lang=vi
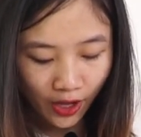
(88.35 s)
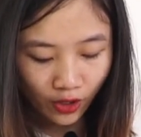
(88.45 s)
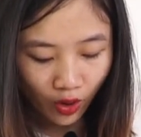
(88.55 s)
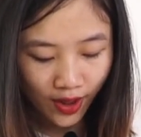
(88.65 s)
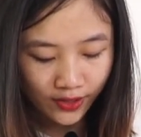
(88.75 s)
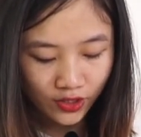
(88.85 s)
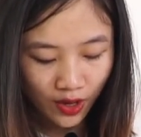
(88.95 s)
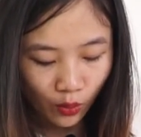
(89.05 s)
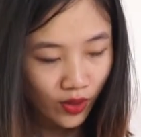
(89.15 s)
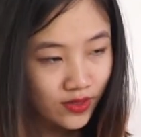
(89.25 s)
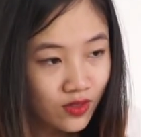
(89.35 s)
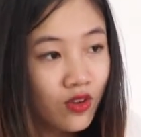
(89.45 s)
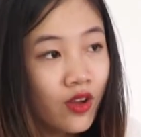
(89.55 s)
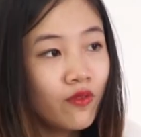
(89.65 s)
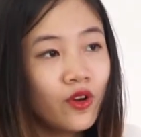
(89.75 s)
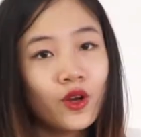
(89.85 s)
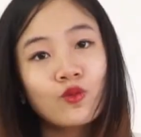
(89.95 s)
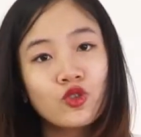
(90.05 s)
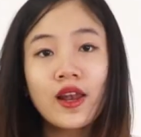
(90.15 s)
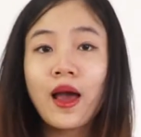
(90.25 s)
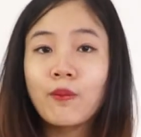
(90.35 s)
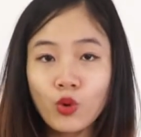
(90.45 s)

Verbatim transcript: đó là chức năng quạt sưởi với công suất là